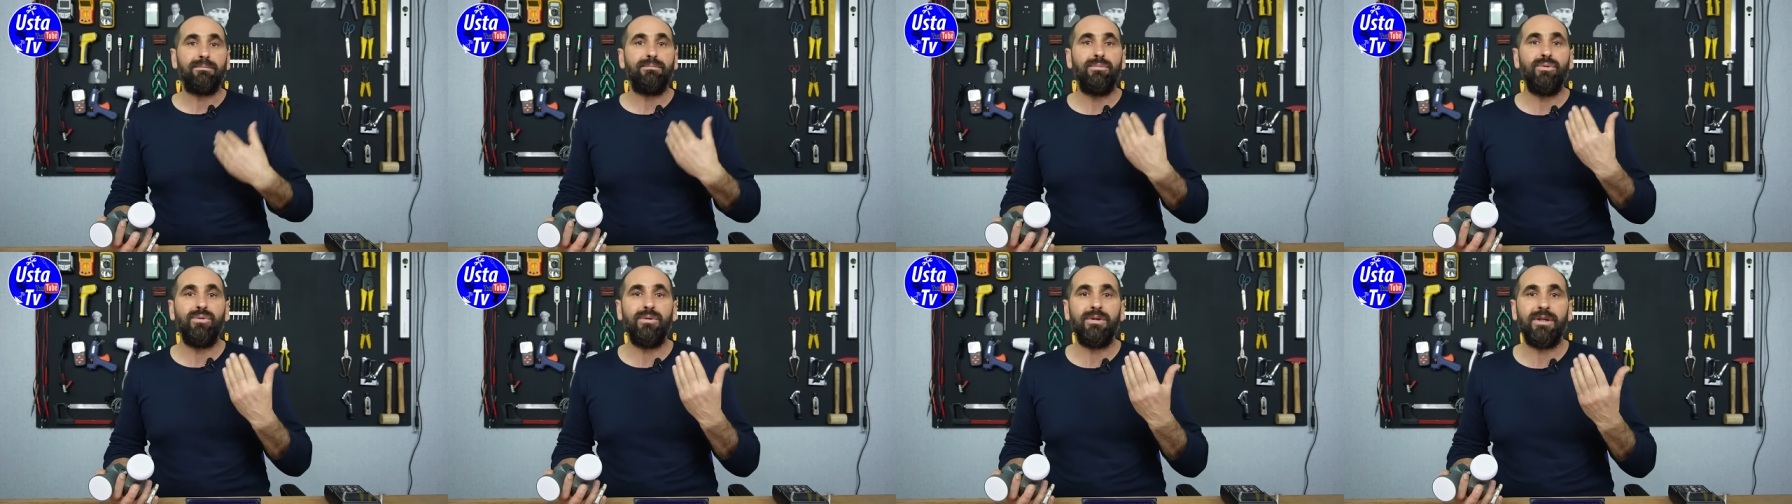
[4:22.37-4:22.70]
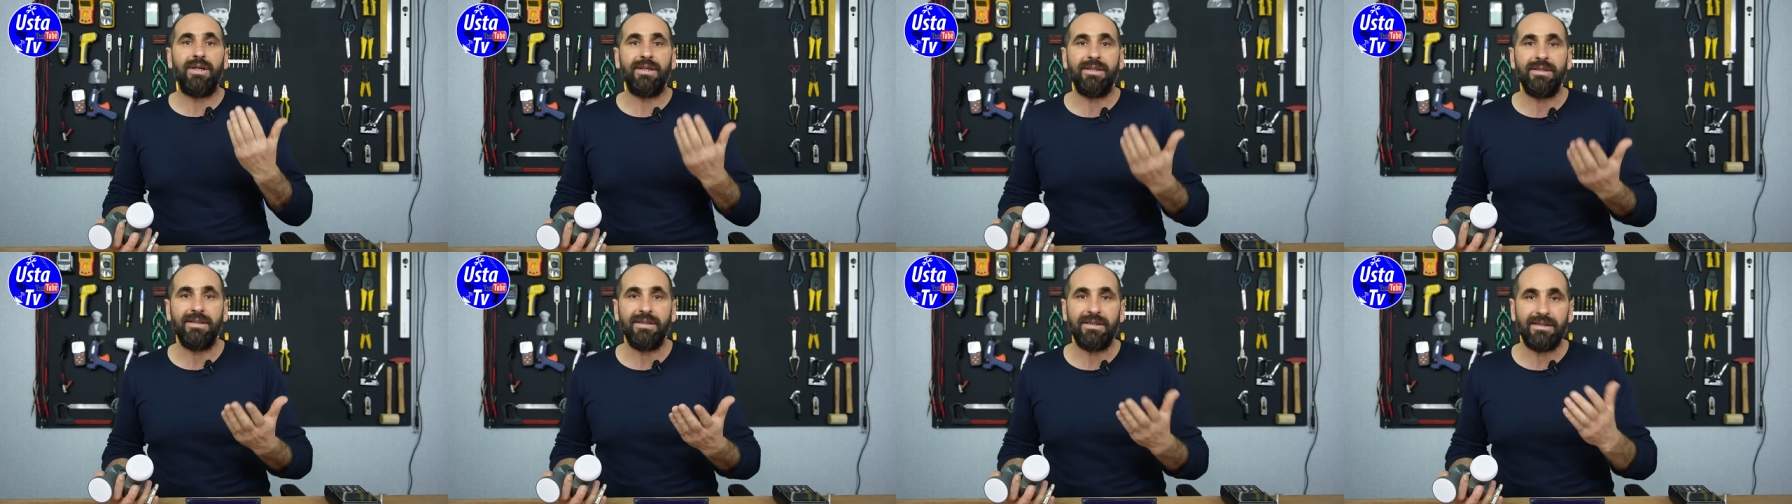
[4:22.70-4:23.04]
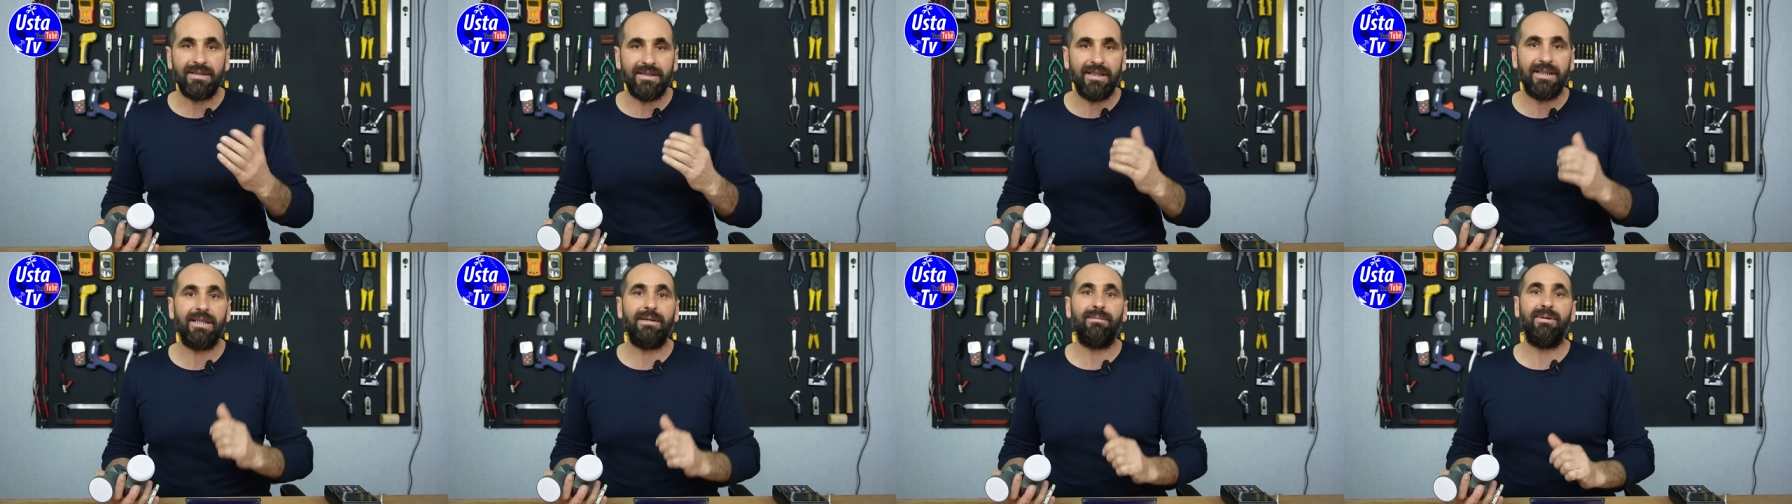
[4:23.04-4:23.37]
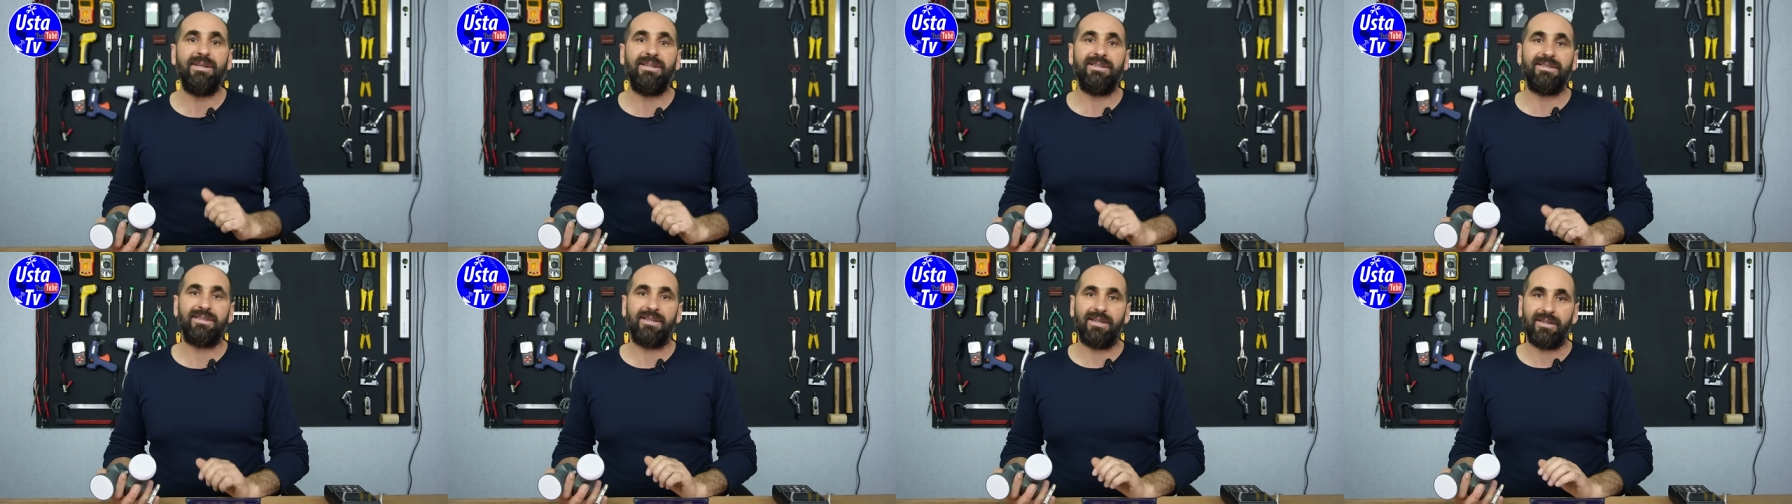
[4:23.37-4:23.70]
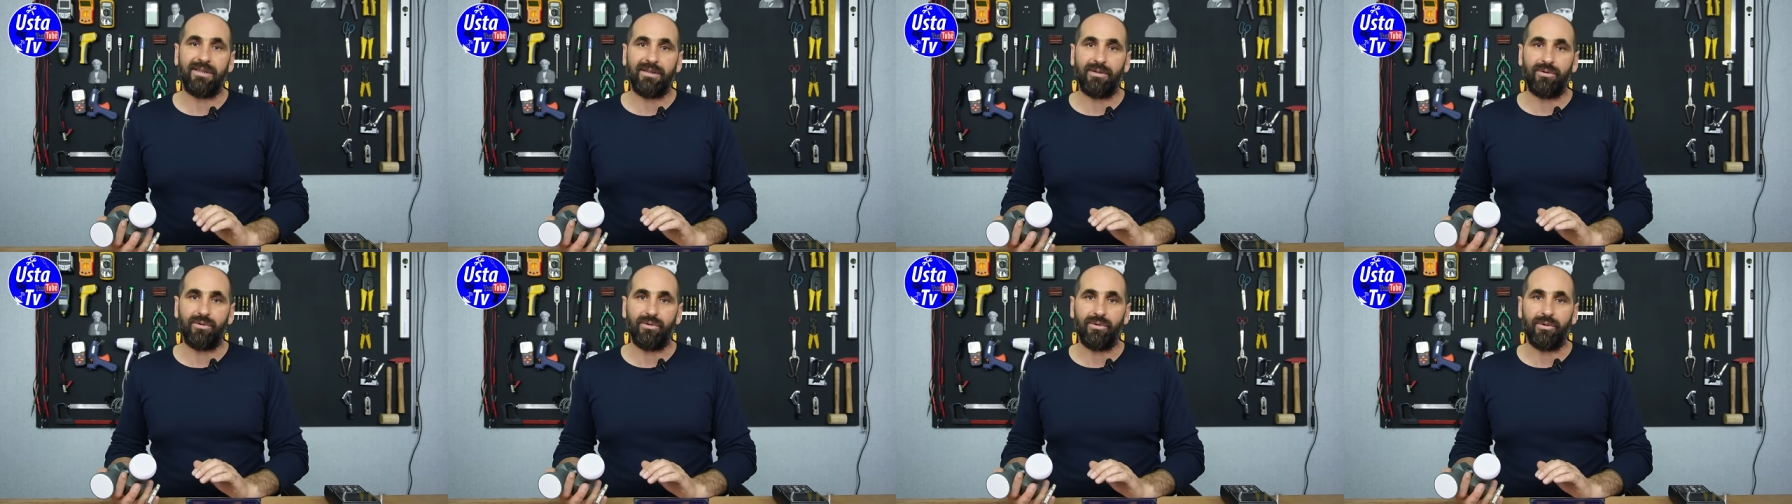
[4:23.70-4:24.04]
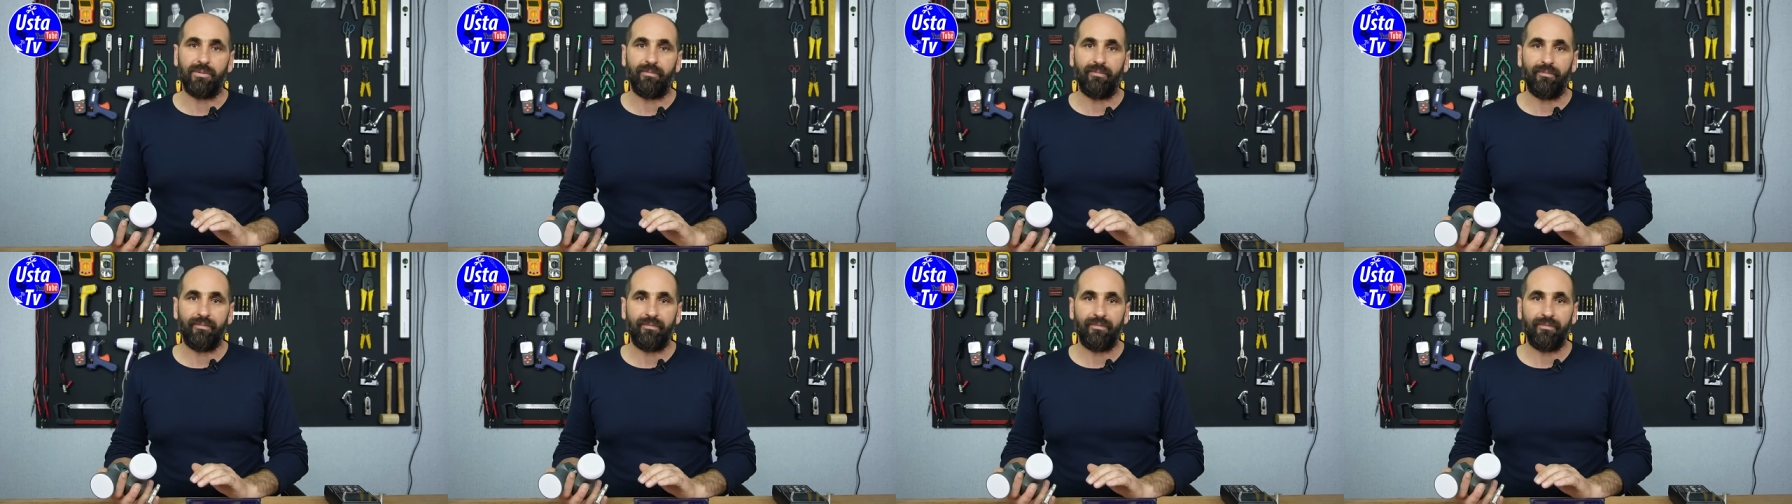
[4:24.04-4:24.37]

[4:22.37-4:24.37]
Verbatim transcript: bunları denemeniz gerekiyor.